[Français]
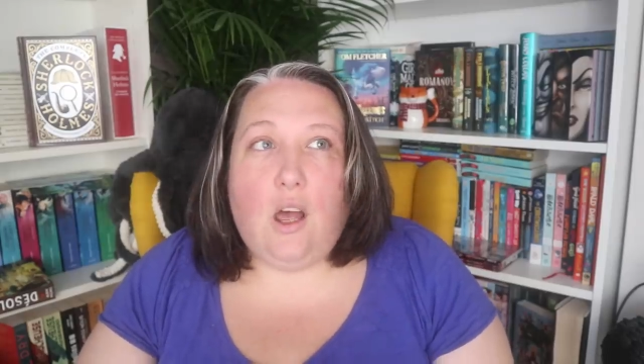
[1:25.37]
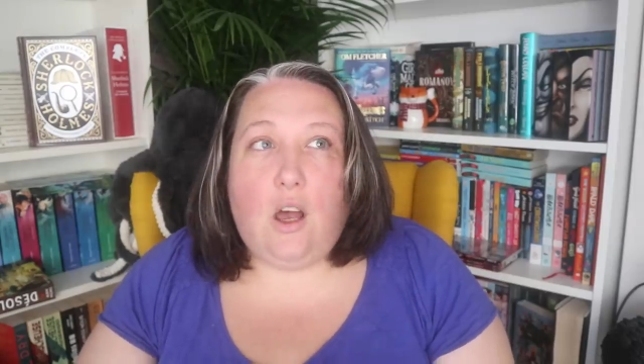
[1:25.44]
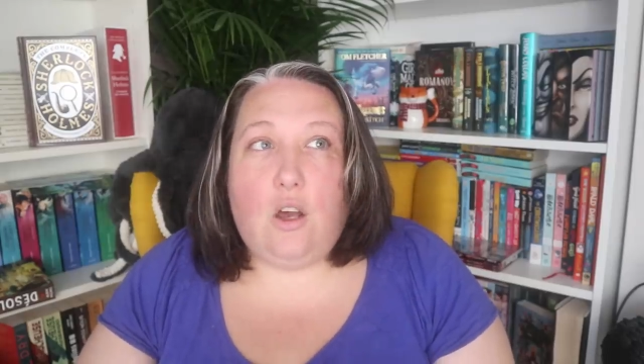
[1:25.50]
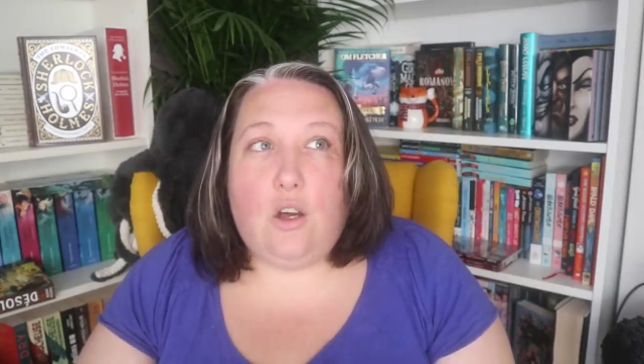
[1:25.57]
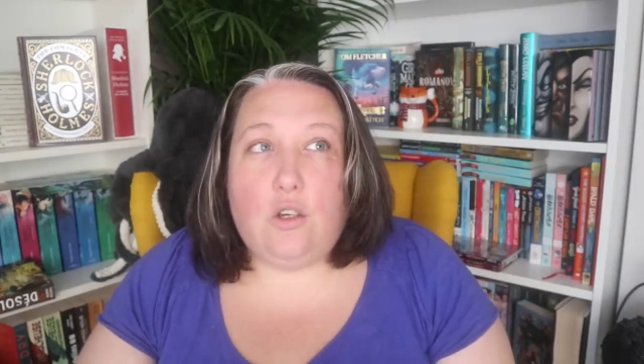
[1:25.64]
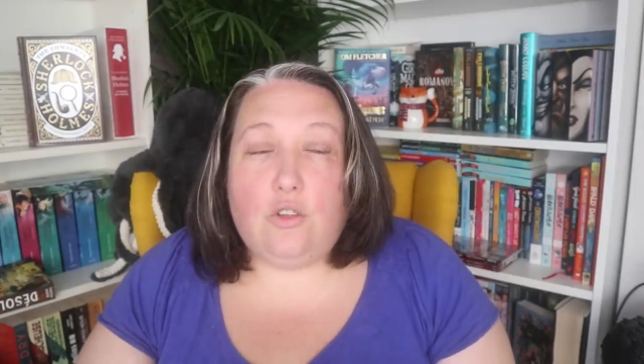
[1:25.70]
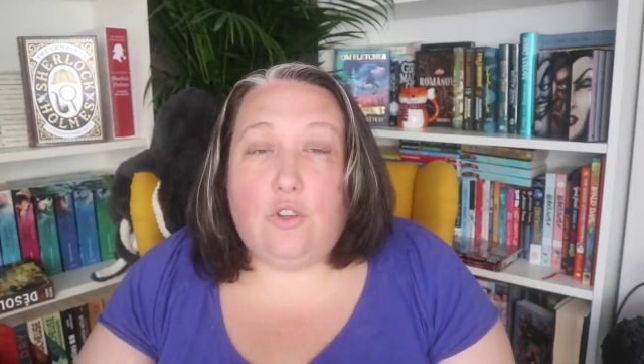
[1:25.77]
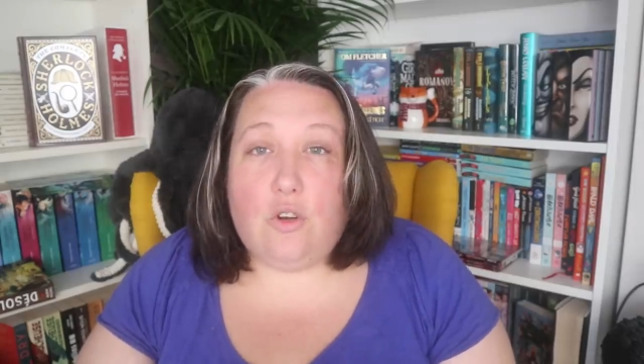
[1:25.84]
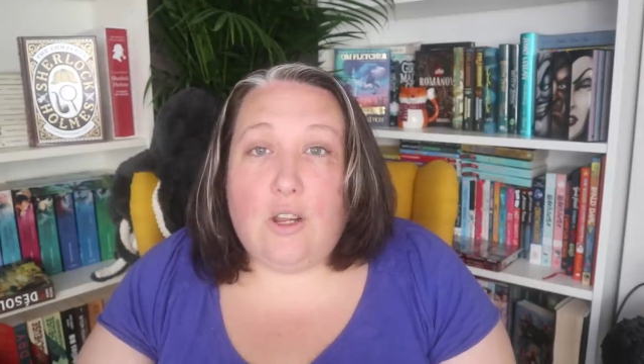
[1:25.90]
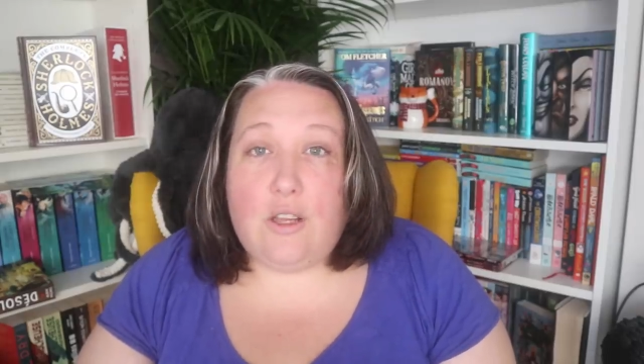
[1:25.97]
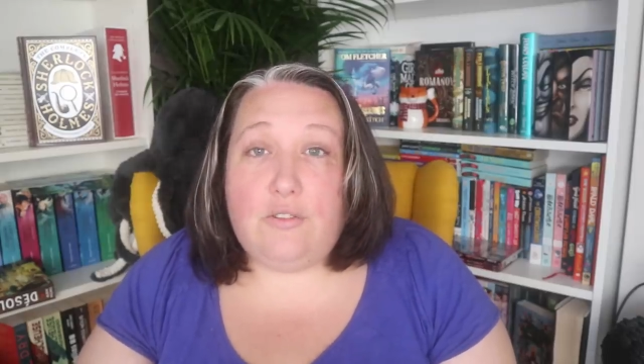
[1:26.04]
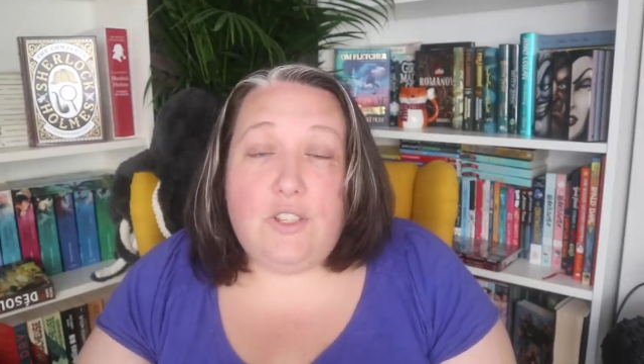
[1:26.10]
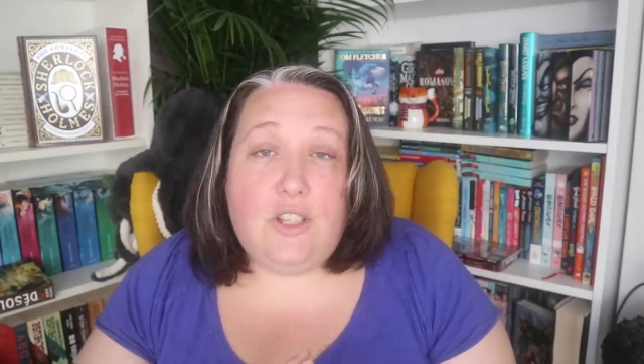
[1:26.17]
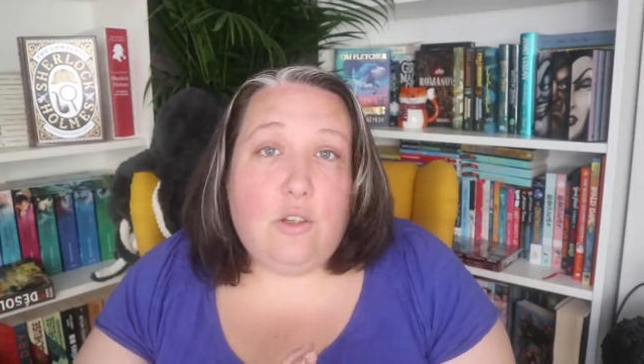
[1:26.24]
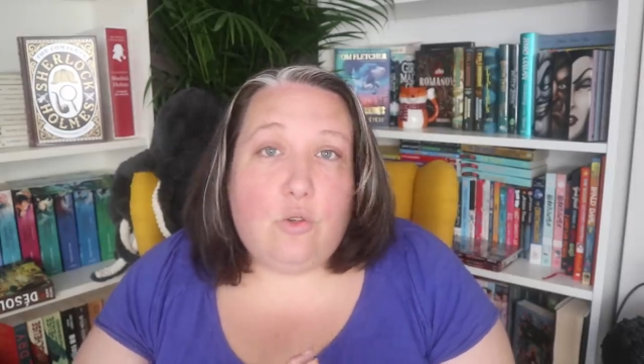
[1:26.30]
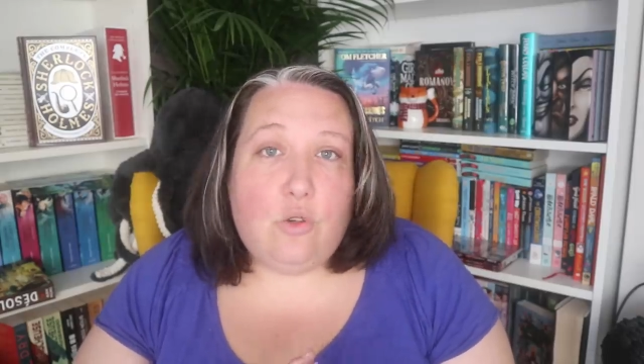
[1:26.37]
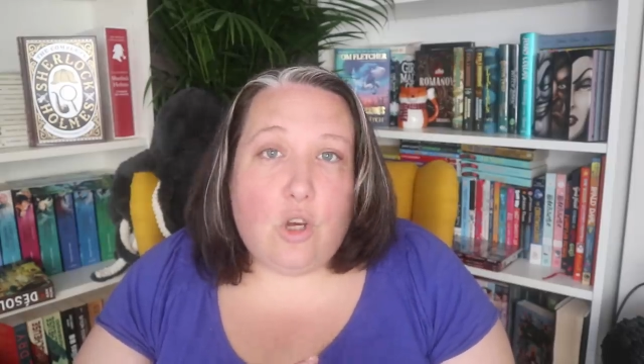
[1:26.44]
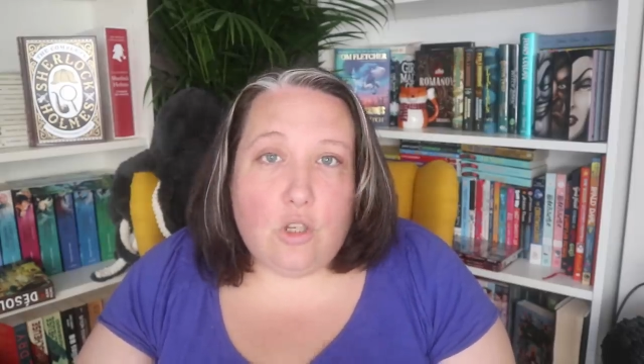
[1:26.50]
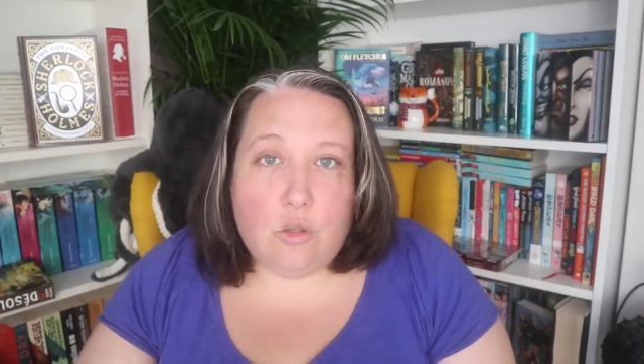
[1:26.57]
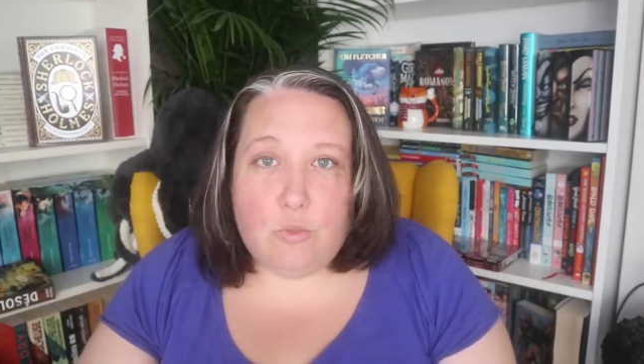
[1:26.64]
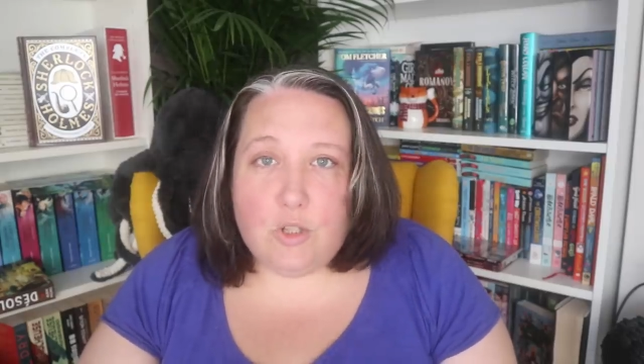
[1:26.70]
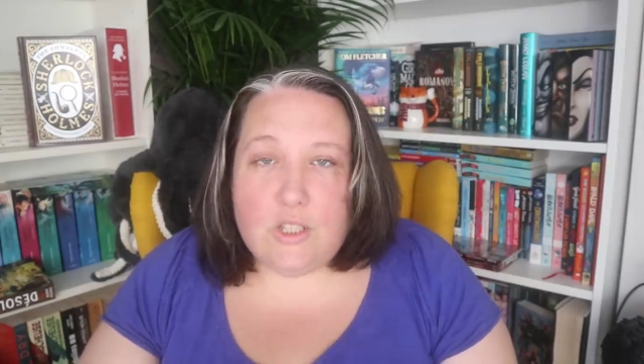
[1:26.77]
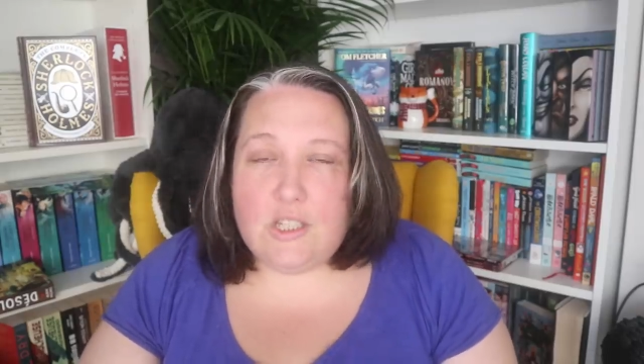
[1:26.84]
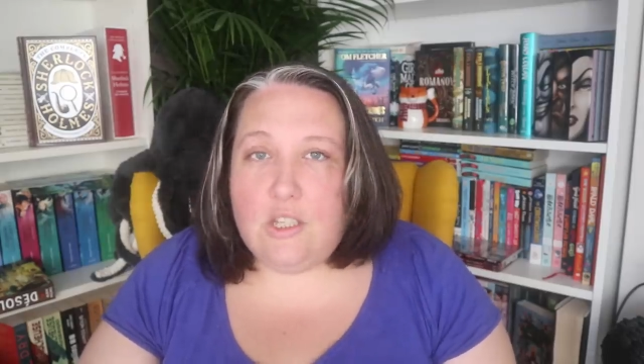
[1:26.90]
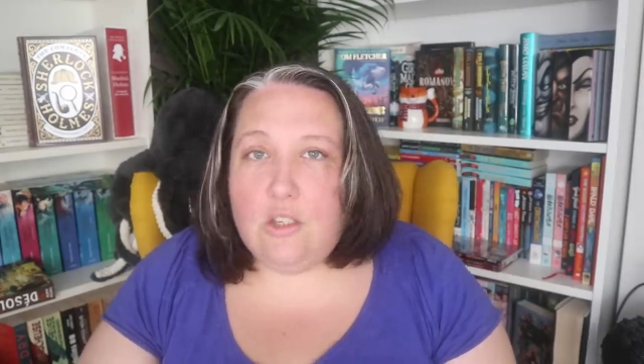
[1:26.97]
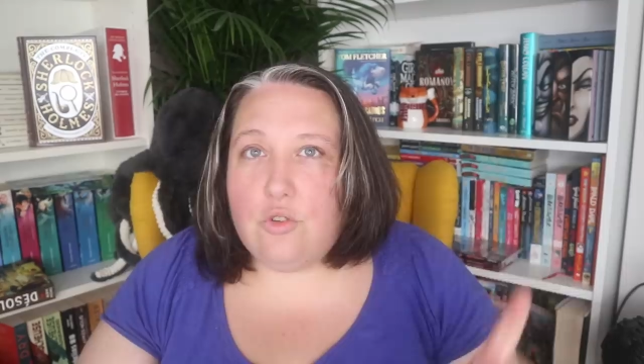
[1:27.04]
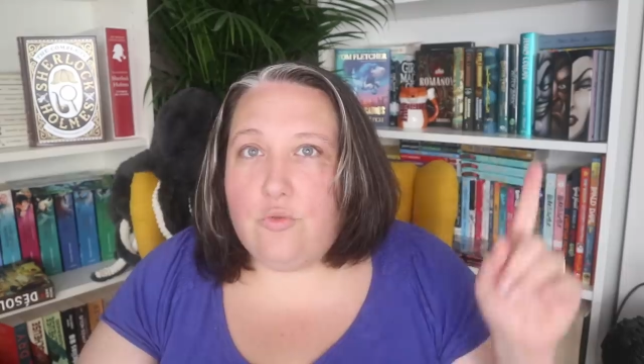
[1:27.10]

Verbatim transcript: euh, dans la vidéo unboxing.